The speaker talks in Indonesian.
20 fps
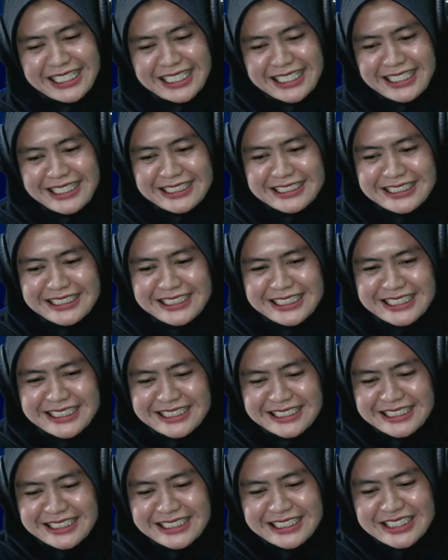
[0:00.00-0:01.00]

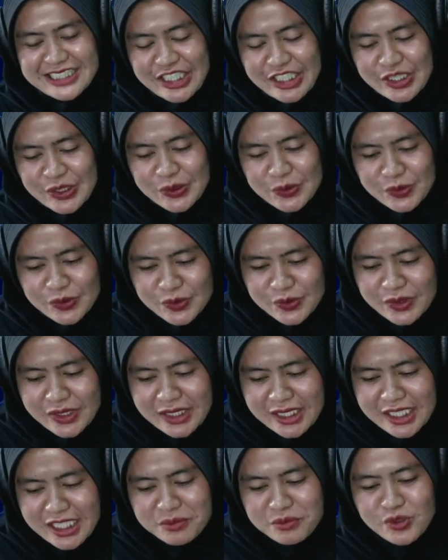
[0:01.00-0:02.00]
sedikit-sedikit saya ikut juga
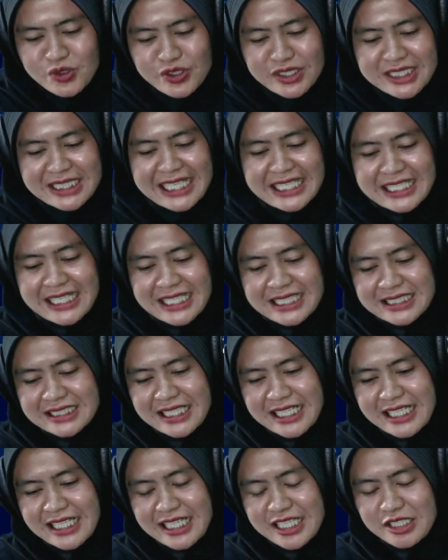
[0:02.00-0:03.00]
gabung di
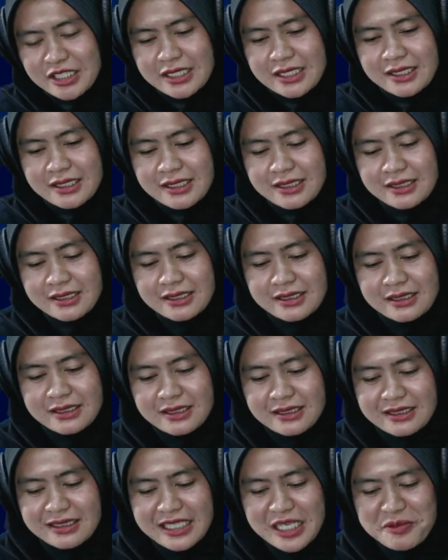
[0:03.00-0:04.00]
yayasan uh,
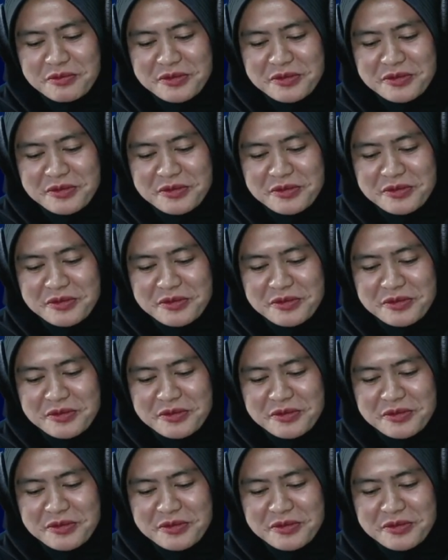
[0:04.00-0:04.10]
apa